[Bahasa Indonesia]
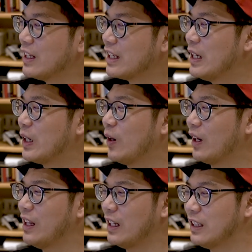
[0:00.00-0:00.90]
Jadi kalau
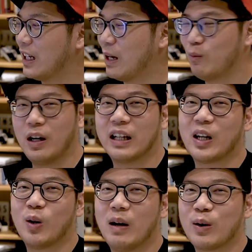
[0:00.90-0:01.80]
kinerja kamu nggak
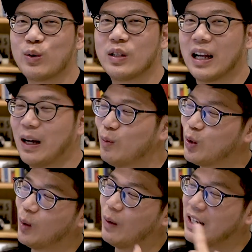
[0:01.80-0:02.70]
terlalu bagus ya kamu
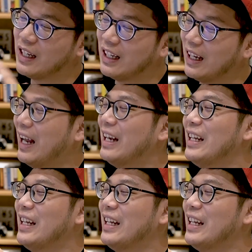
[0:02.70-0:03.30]
juga bandingin ya ada